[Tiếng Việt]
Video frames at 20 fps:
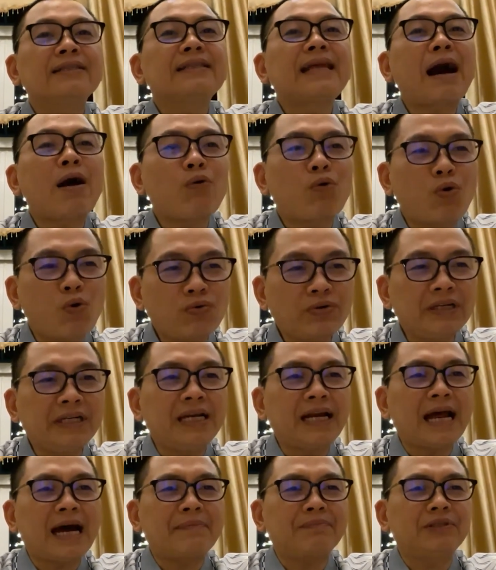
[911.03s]
tao cũng
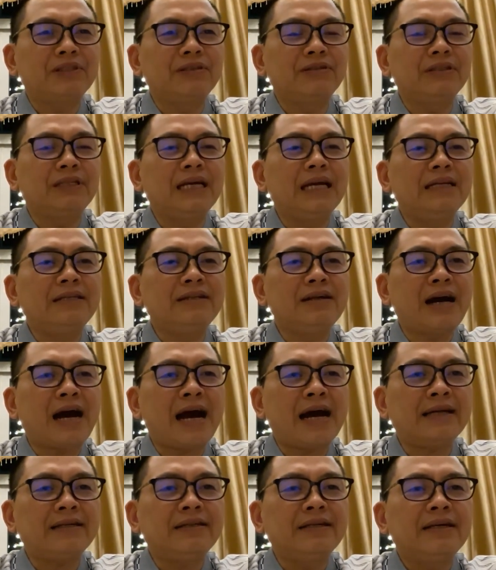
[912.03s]
đi làm từ thiện như
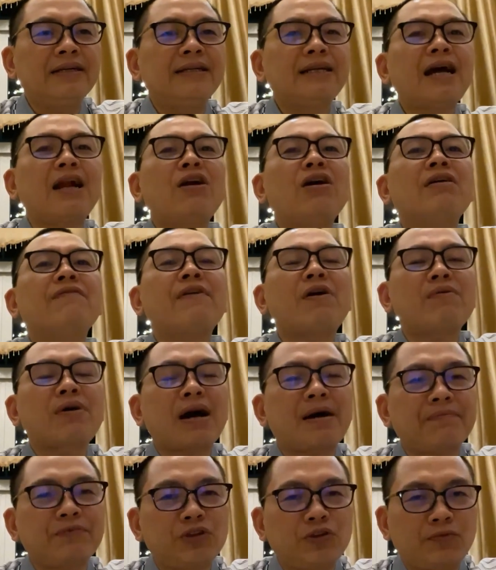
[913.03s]
ai là nó ở vòng
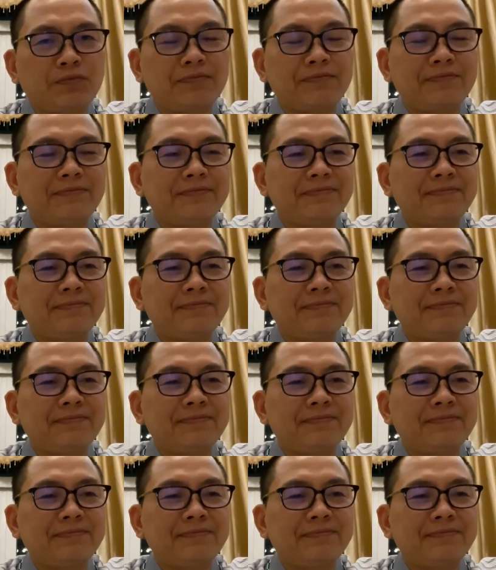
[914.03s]
cảm xúc